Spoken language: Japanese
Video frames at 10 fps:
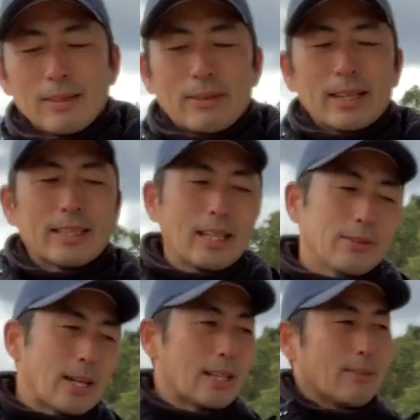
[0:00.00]
球が来た
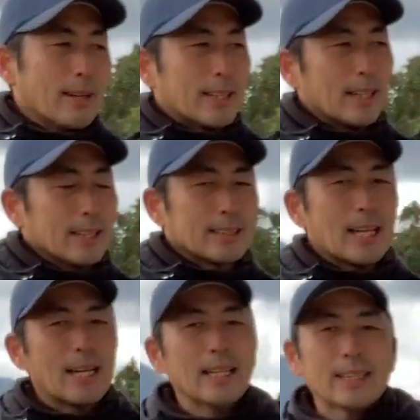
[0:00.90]
ら深い球が来たで
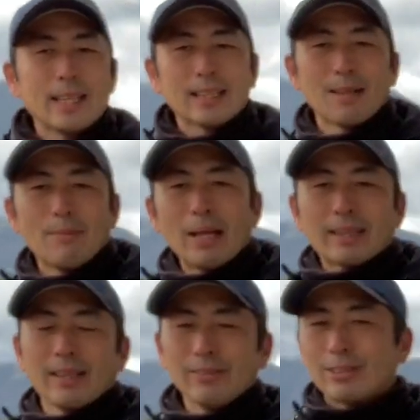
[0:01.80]
下がってって
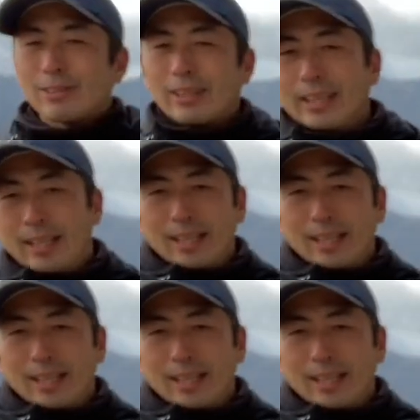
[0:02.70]
待って打つとかね。